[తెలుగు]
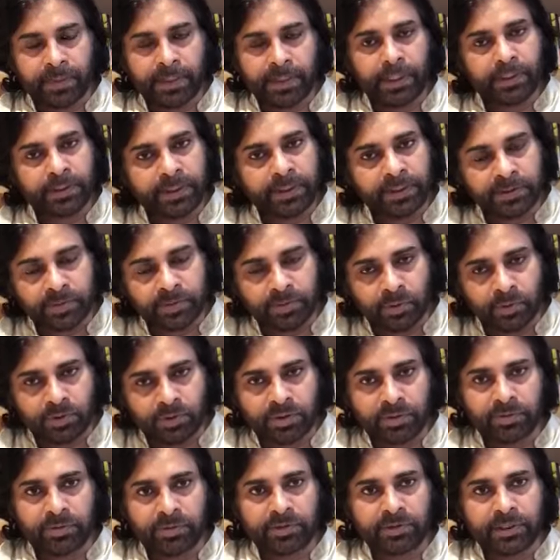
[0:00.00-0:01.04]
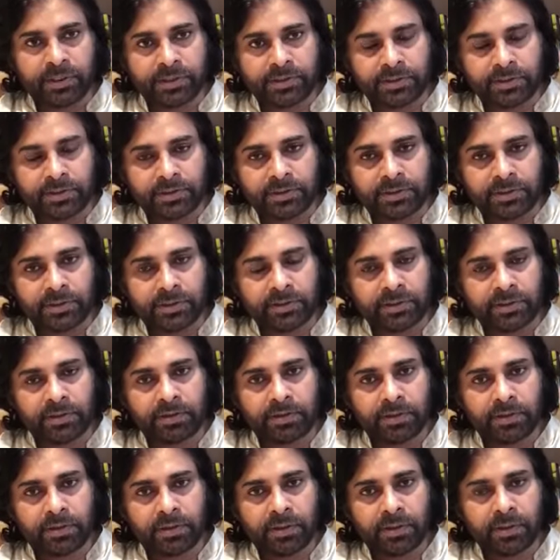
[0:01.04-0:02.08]
ఇదే స్ఫూర్తిని మీరు దయచేసి
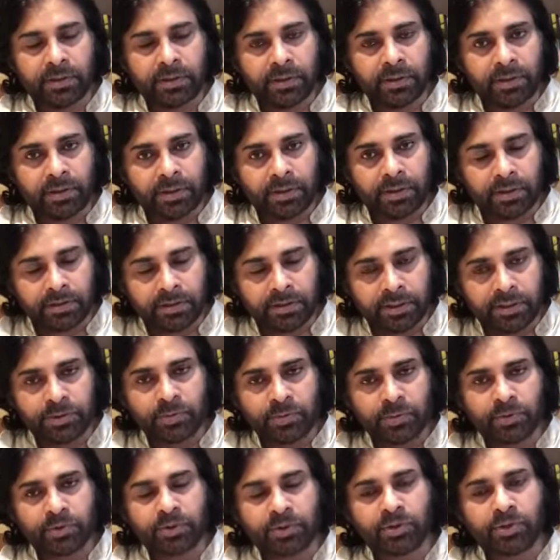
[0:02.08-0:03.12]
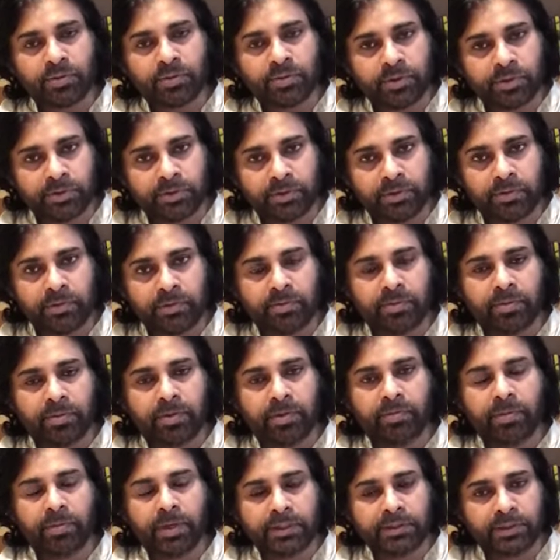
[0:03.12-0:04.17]
ఇదే స్ఫూర్తితో మీరు
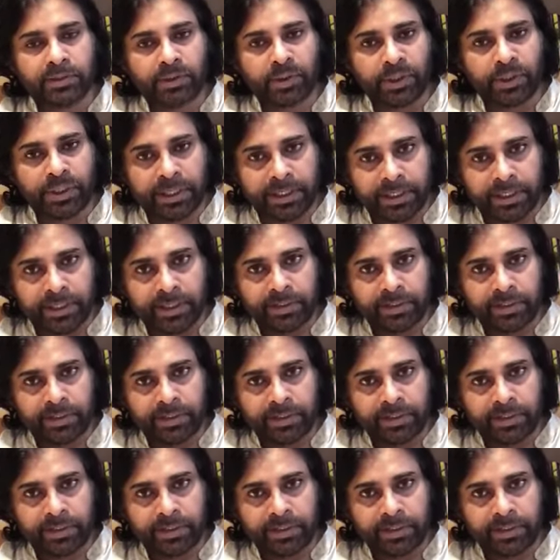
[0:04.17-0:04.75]
బాధితులకు అండగా